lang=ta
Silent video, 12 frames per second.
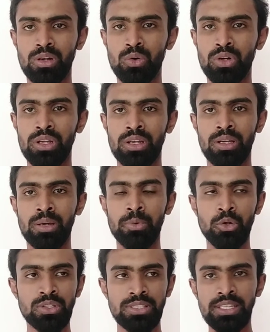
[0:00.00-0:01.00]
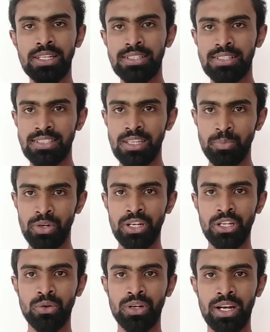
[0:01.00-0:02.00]
ஒரு எப்படி ஒரு சீரியஸ்னஸாக
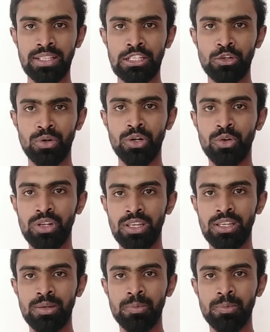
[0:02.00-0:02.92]
போயிட்டுருக்க ஒரு இடத்துல கூட ஒரு